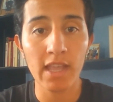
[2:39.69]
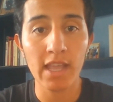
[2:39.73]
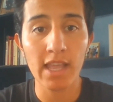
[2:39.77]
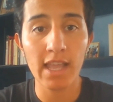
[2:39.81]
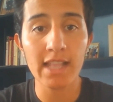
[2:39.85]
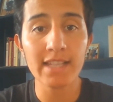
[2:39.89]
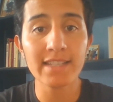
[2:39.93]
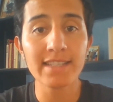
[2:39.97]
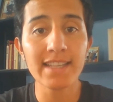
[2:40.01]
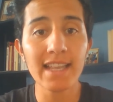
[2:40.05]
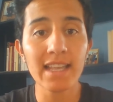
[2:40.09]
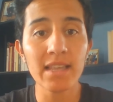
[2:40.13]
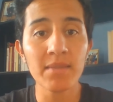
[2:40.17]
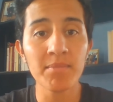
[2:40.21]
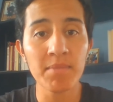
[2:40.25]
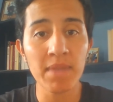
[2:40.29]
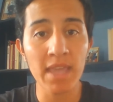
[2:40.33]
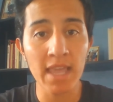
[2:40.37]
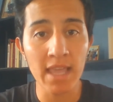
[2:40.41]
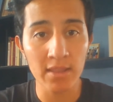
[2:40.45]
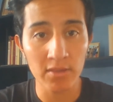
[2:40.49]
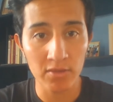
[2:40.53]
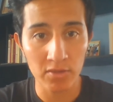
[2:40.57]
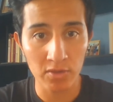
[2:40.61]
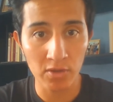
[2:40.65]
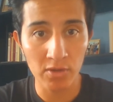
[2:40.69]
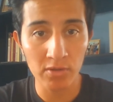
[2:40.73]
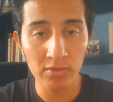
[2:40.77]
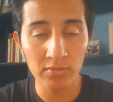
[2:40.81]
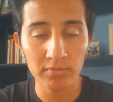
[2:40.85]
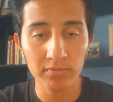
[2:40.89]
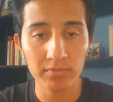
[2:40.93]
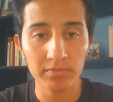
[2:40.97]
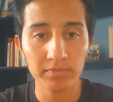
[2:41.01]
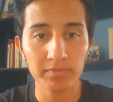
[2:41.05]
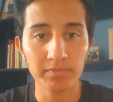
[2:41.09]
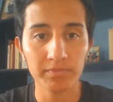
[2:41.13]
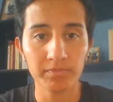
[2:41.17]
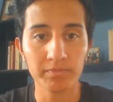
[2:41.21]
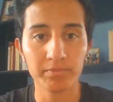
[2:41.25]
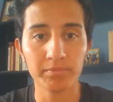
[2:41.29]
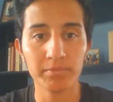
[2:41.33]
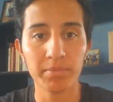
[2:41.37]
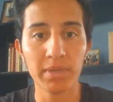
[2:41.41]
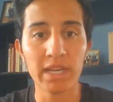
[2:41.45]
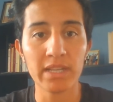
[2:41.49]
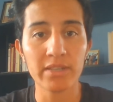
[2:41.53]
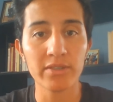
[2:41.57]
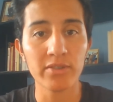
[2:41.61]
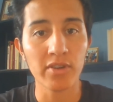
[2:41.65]
el seguimiento
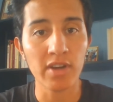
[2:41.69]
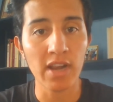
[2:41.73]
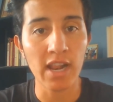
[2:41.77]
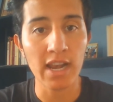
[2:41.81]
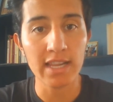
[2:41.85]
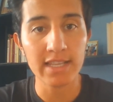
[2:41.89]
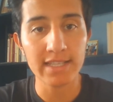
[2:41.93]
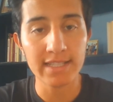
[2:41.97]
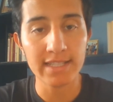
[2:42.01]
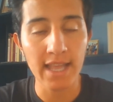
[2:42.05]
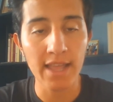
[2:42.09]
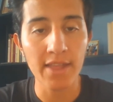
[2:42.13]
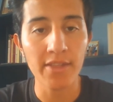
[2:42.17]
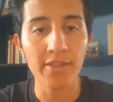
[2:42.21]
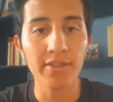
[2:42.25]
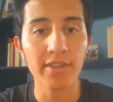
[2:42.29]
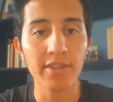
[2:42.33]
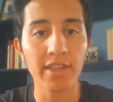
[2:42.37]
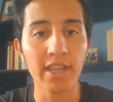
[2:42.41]
personalizado